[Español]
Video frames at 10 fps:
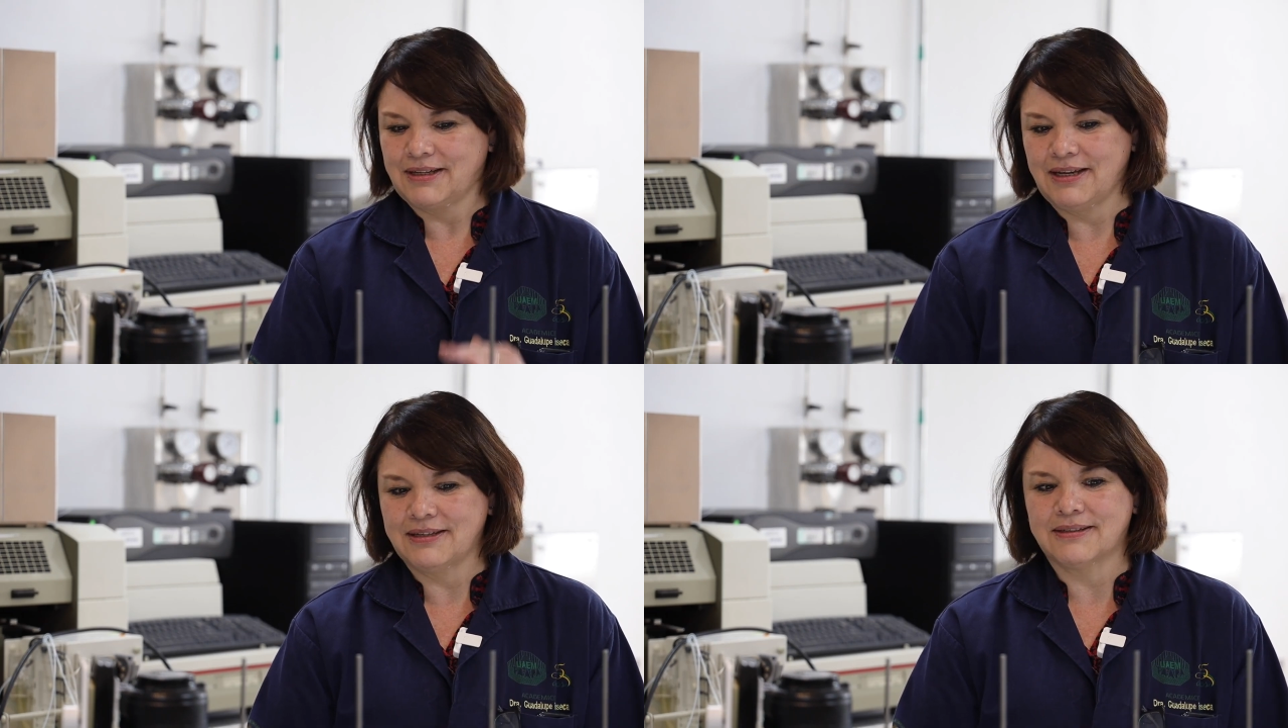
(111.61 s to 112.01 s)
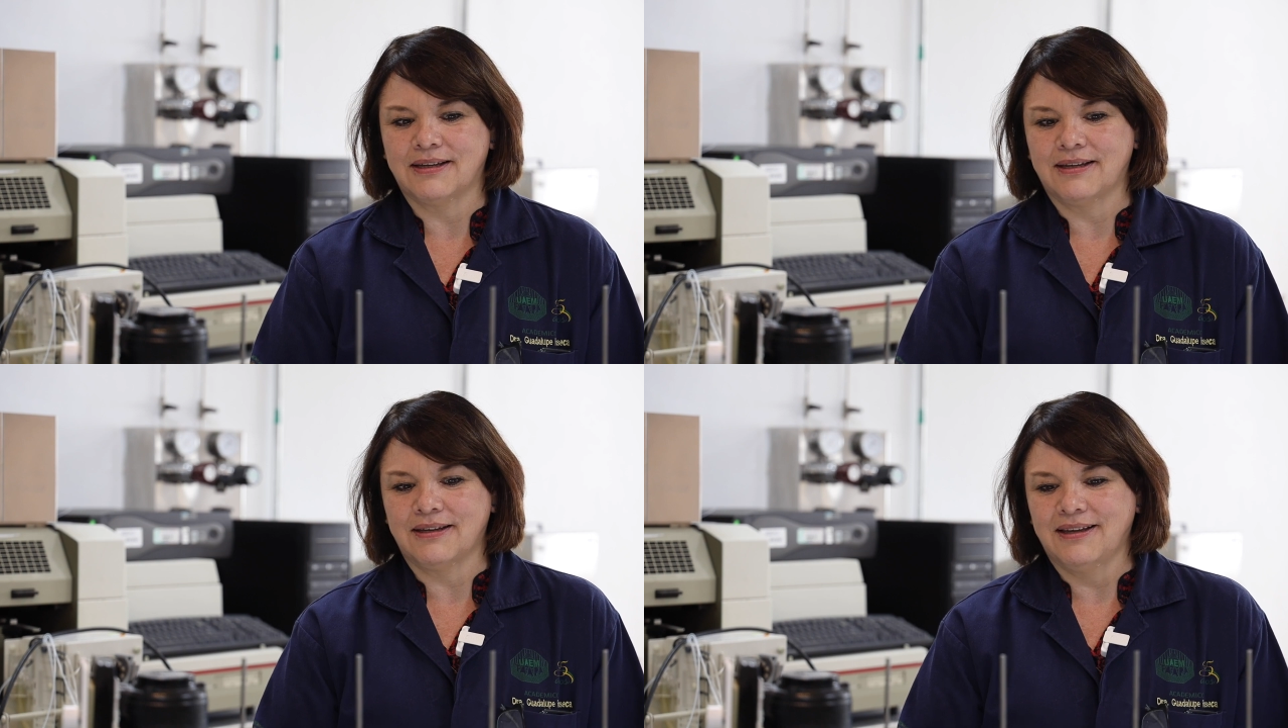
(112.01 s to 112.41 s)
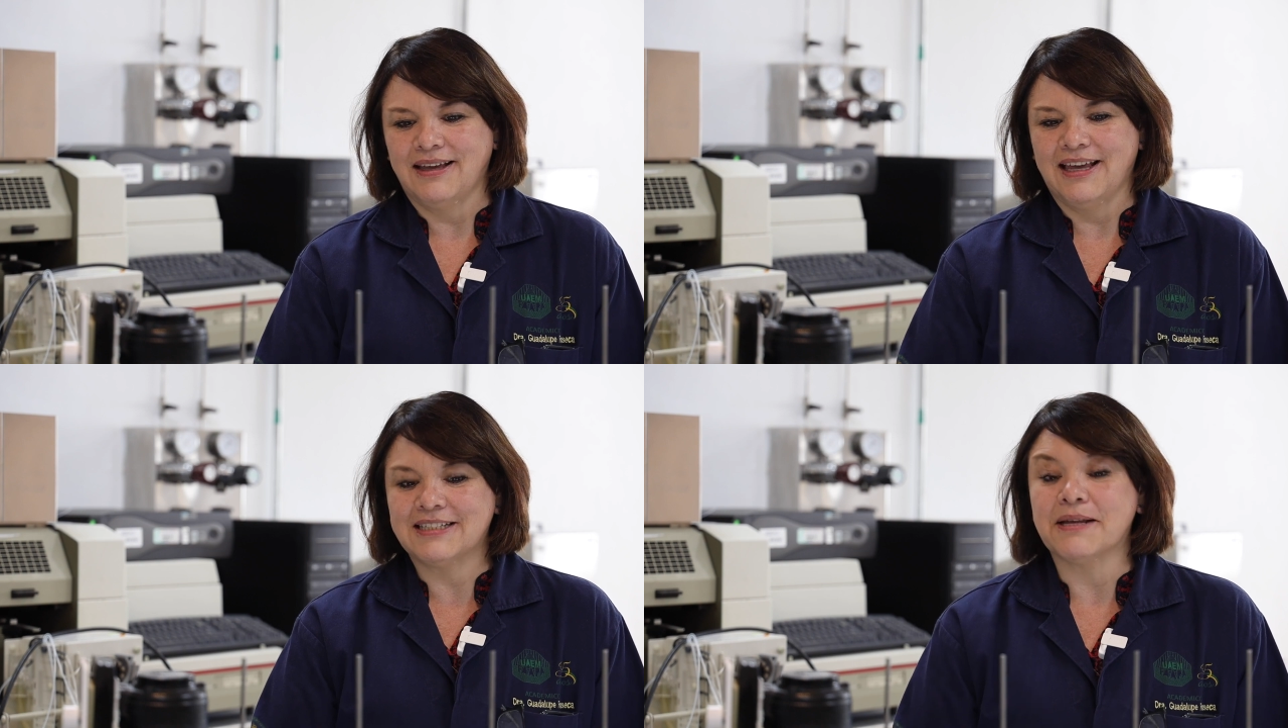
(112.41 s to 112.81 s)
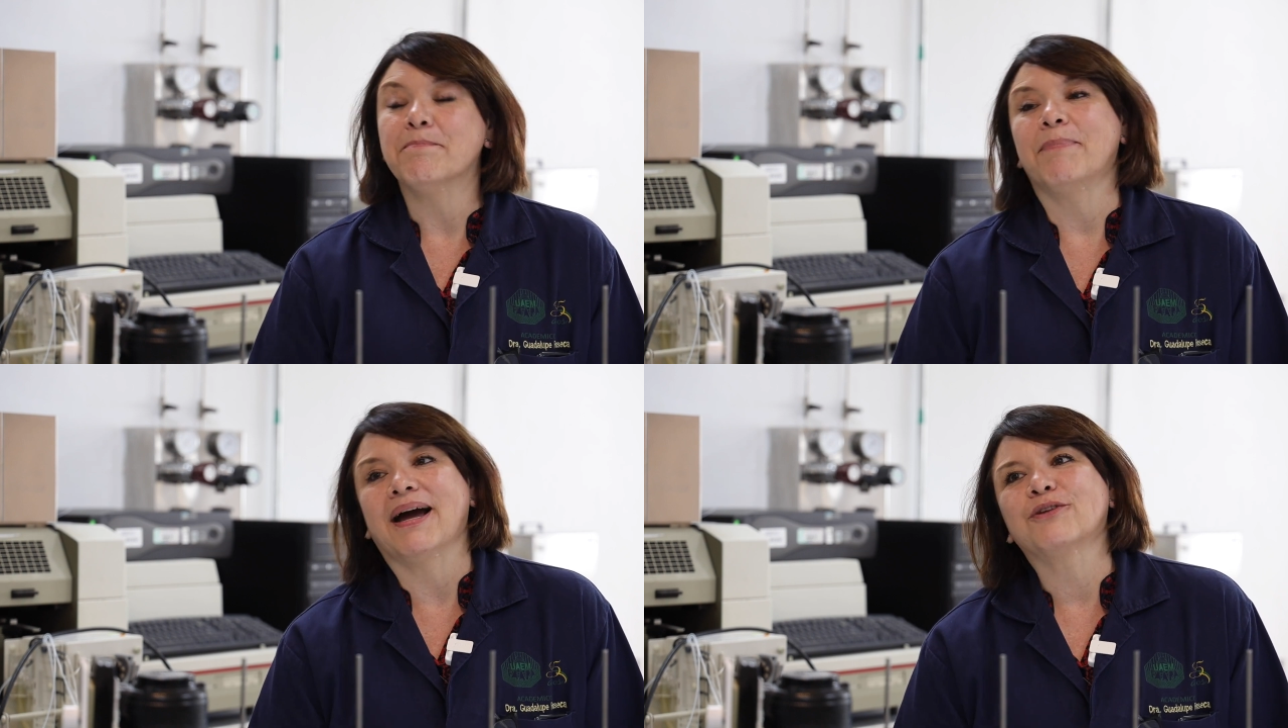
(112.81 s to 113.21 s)
que este, este
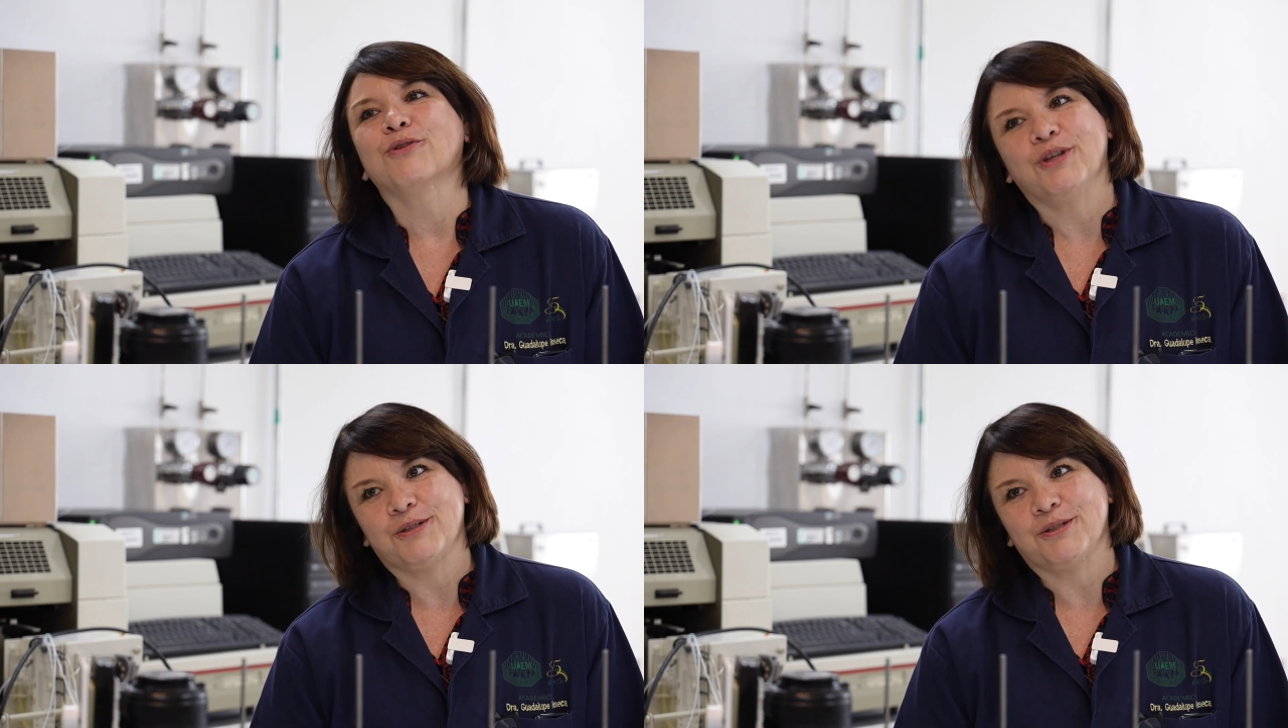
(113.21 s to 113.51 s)
impacto